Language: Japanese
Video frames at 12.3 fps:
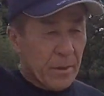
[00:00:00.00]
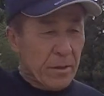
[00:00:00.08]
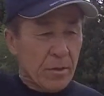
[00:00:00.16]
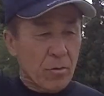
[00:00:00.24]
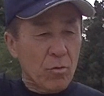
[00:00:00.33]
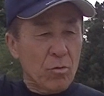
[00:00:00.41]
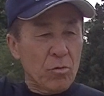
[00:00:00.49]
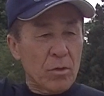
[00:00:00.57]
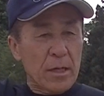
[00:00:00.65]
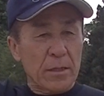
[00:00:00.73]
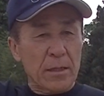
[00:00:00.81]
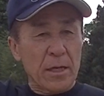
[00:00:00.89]
えこ
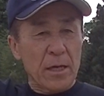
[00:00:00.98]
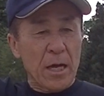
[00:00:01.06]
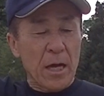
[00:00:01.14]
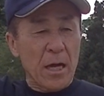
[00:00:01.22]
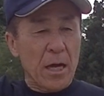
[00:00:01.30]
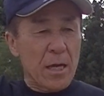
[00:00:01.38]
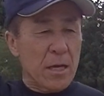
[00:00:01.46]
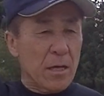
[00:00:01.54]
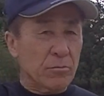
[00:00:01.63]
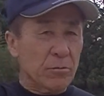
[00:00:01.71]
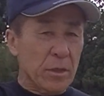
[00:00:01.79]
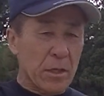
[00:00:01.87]
の型が
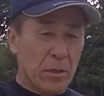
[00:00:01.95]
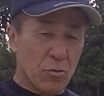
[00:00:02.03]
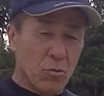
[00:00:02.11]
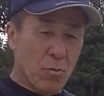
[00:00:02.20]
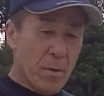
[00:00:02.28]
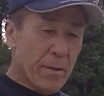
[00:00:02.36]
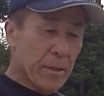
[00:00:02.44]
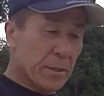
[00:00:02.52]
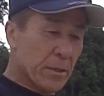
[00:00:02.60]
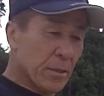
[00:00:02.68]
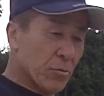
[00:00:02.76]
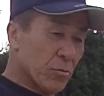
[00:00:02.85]
早くからこう
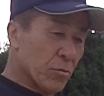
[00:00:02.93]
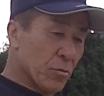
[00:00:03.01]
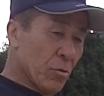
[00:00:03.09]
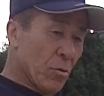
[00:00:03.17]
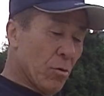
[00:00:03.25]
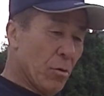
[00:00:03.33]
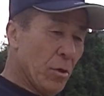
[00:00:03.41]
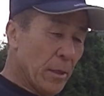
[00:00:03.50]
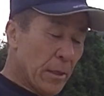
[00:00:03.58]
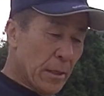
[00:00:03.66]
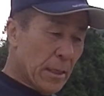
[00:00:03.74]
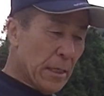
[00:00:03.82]
回ってくると
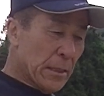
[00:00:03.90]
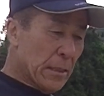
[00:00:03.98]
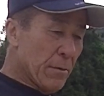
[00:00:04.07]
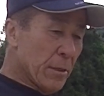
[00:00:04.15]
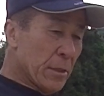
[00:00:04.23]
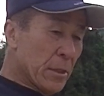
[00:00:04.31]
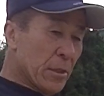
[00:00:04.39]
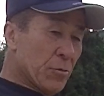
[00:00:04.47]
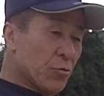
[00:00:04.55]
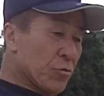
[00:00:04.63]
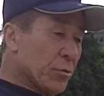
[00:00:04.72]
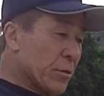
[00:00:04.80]
型は出て
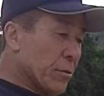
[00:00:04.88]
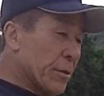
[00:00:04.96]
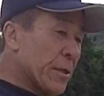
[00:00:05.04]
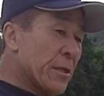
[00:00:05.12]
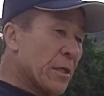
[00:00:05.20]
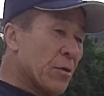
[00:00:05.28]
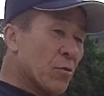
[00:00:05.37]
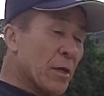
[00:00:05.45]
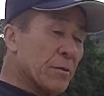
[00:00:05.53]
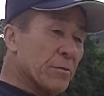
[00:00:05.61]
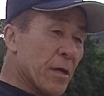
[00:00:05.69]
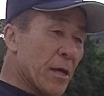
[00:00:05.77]
くるんですけど手出てこ
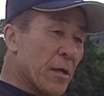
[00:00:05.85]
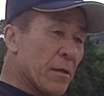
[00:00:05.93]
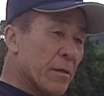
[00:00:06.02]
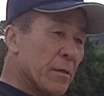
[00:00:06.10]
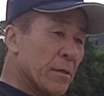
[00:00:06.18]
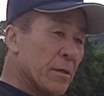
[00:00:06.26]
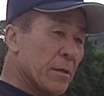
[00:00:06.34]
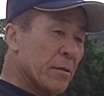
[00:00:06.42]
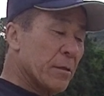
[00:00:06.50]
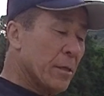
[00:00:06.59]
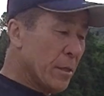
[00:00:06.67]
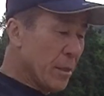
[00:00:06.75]
ないですね
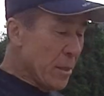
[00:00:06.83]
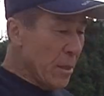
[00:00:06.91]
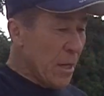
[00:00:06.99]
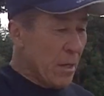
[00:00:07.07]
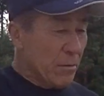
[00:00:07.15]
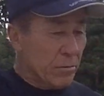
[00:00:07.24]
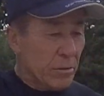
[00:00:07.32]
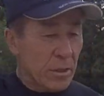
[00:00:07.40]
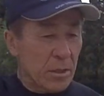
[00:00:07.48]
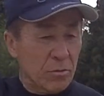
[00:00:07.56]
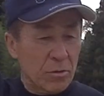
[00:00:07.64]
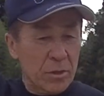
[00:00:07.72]
である
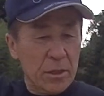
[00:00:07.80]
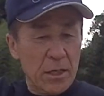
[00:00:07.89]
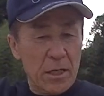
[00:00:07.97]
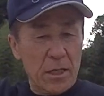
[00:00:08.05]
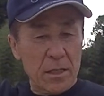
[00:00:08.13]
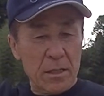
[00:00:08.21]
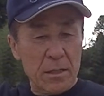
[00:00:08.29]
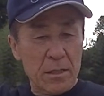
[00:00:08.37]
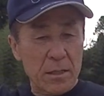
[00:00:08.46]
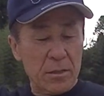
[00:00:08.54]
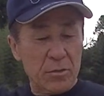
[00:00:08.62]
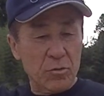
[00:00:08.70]
程度引かれ
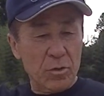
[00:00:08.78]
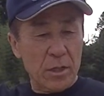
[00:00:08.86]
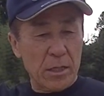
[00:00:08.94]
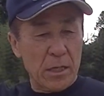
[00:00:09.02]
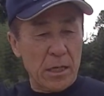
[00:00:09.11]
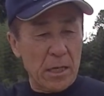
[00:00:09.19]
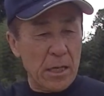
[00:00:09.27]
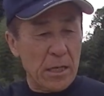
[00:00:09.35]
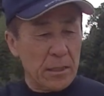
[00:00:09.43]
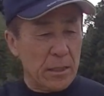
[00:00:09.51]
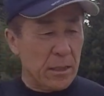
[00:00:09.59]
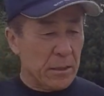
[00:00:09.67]
てそれから
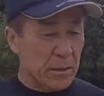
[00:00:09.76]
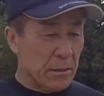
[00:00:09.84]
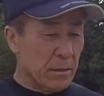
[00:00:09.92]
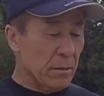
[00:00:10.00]
型が